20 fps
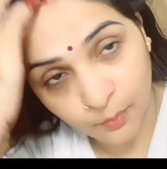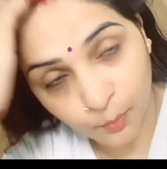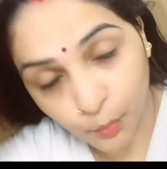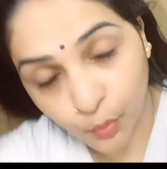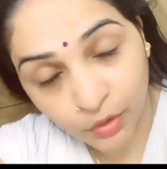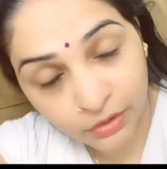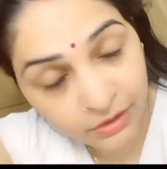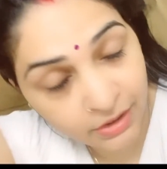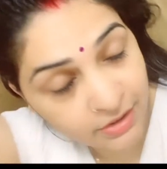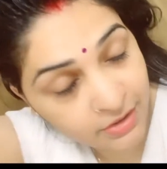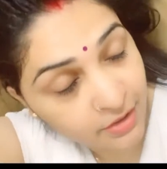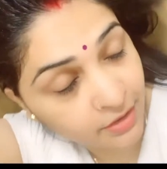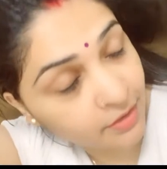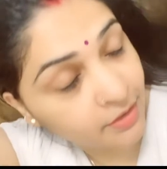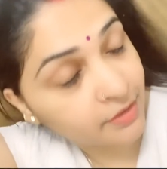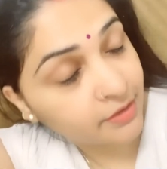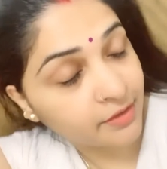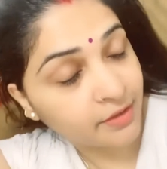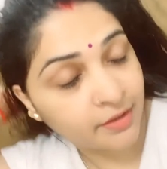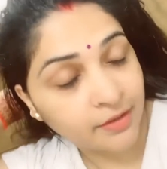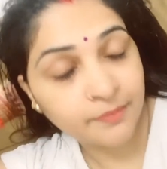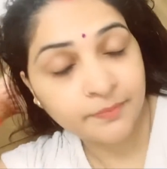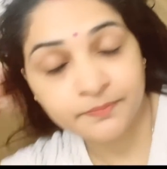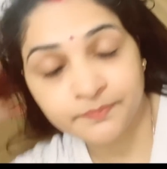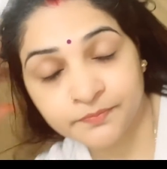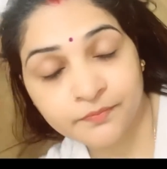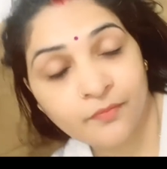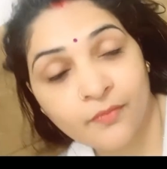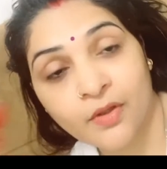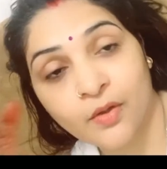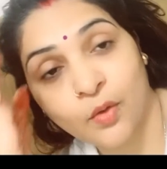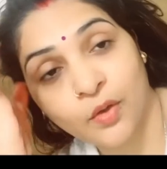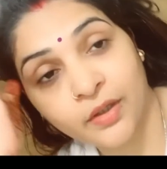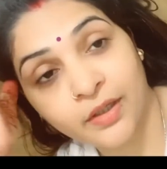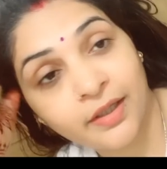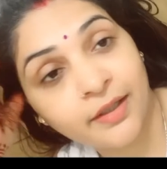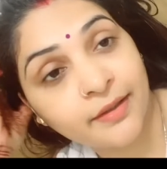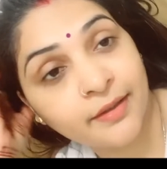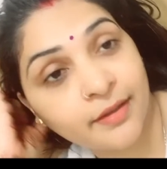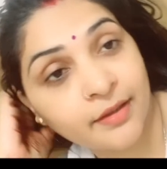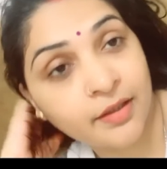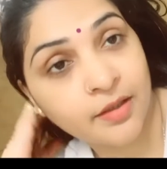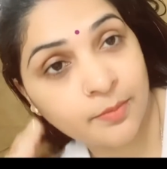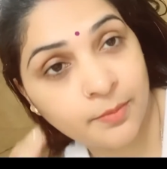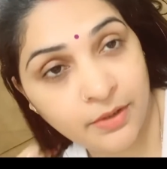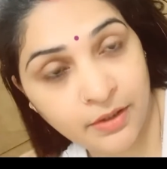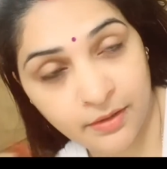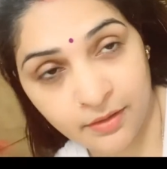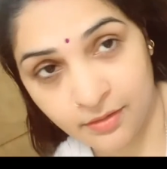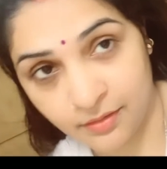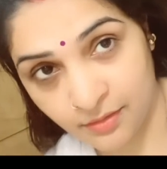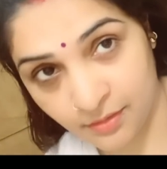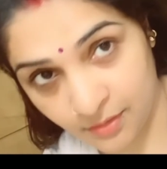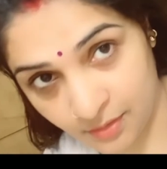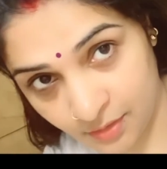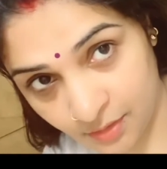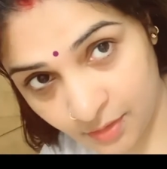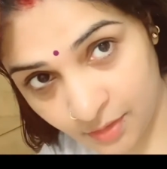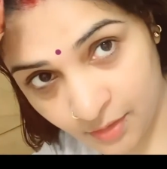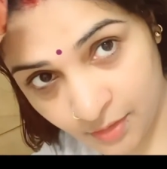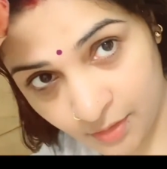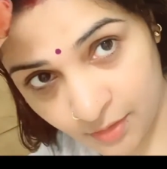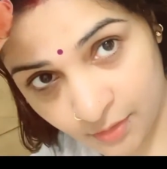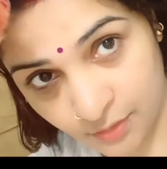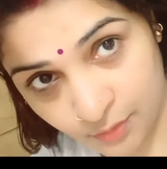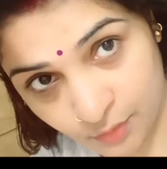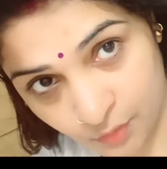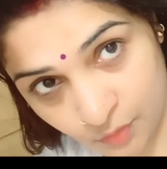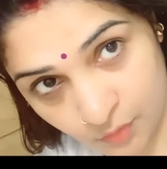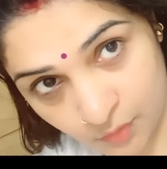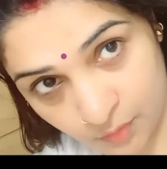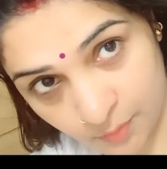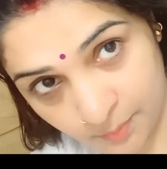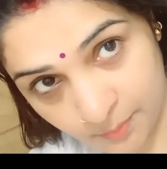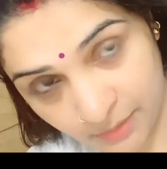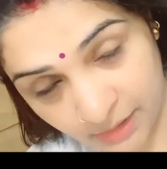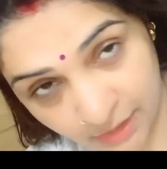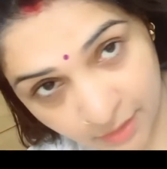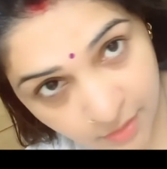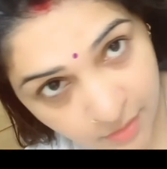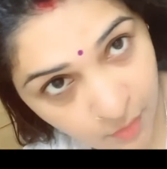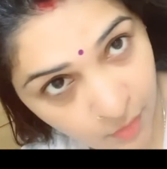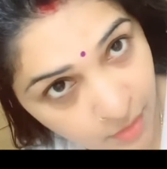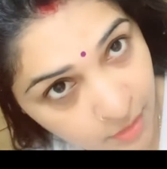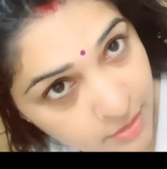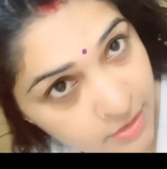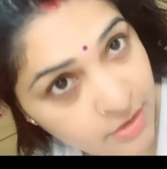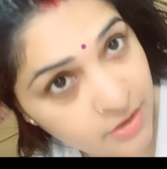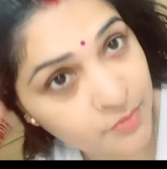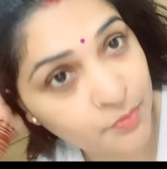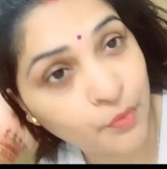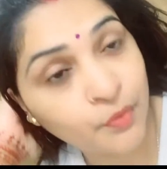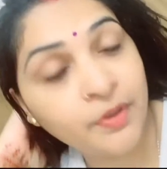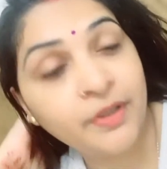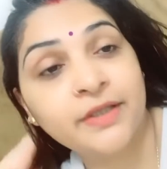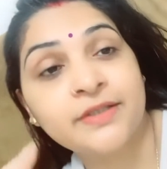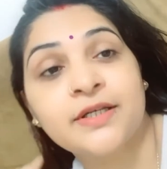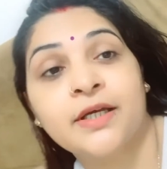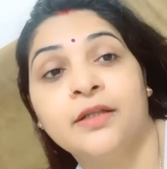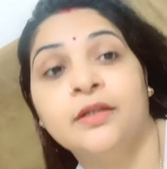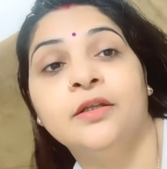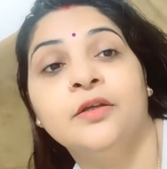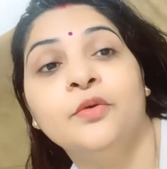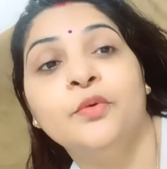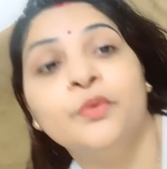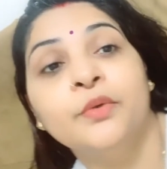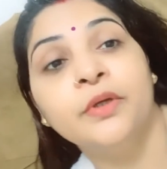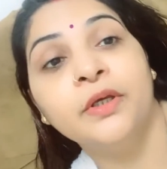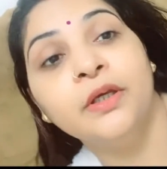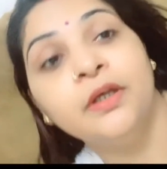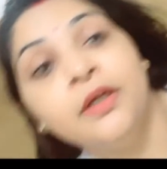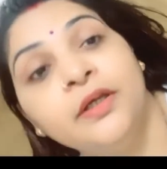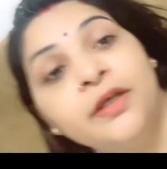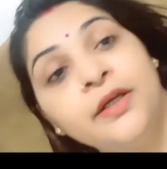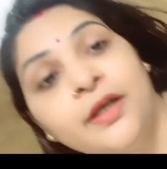बहुत अच्छा लगता है ऑयल लगा के भी तो मैं एक और चीज़ बोलना चाहती हूँ कि